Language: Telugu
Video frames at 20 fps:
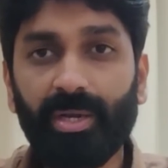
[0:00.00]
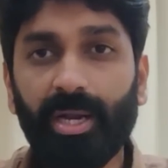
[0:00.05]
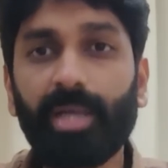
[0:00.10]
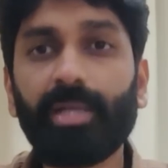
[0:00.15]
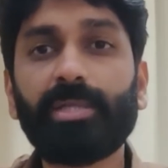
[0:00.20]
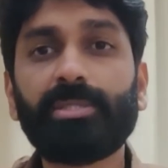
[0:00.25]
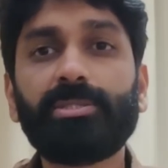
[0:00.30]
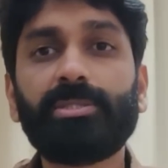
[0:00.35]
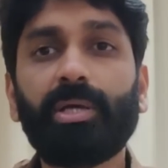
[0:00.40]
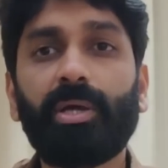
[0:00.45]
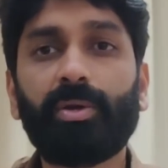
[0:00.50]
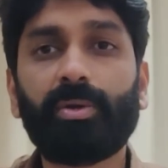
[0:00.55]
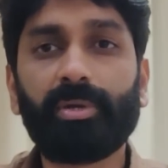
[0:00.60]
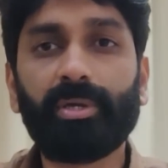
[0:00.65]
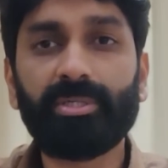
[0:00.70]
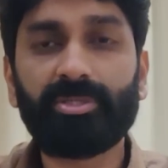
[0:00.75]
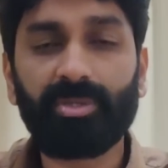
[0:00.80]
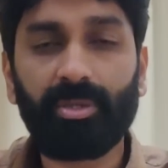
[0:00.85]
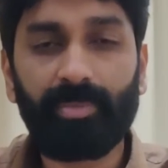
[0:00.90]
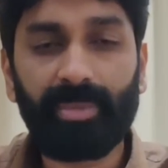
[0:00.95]
రాజస్థాన్
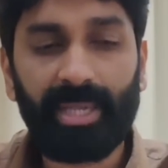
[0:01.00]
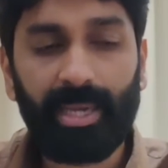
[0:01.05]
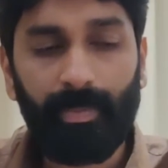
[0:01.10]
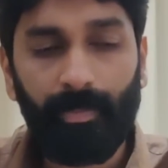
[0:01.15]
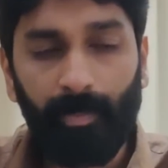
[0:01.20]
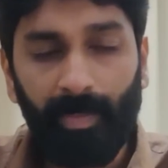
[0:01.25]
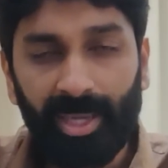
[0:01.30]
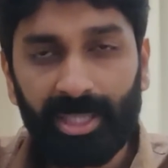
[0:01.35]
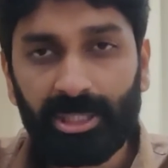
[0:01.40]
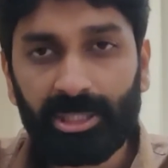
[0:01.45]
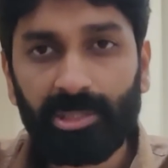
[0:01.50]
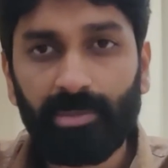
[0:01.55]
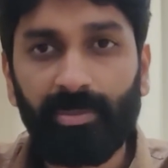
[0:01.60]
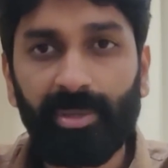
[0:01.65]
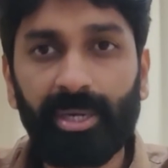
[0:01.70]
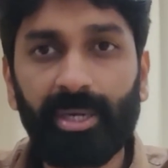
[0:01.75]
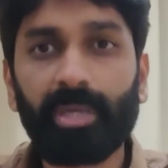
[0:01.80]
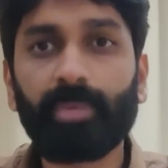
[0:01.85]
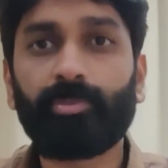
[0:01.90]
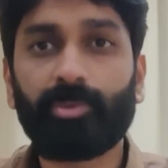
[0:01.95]
రాయల్స్ విల్ బీన్ అ మచ్
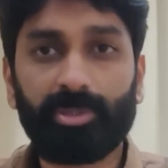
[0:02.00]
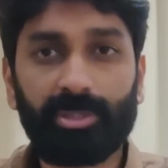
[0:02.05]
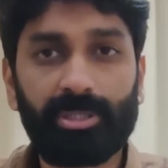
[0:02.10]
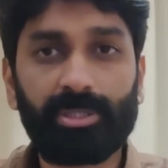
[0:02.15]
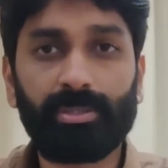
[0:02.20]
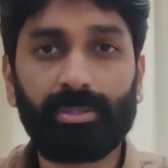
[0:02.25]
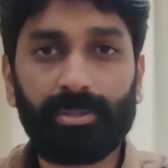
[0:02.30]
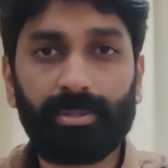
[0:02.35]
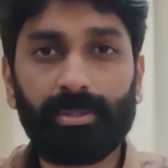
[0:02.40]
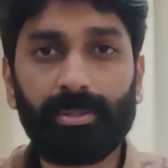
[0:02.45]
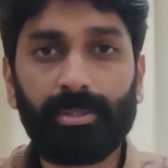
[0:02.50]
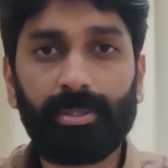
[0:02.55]
బెటర్ పొజిషన్